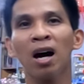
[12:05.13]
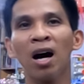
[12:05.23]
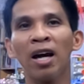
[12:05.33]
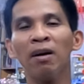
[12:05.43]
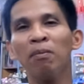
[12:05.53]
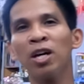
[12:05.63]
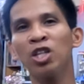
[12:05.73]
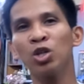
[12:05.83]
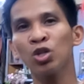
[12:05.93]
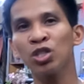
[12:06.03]
Uh, ah,
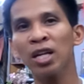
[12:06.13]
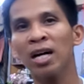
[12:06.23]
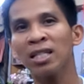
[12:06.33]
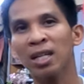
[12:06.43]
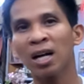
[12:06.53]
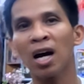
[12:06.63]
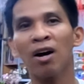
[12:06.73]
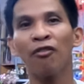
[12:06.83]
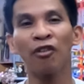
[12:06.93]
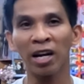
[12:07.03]
every Tuesday at
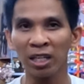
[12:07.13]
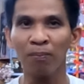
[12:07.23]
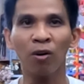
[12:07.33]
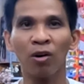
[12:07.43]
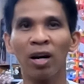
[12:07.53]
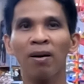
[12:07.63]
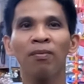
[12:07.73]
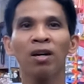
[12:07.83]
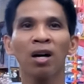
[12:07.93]
saka Friday po. Ayan.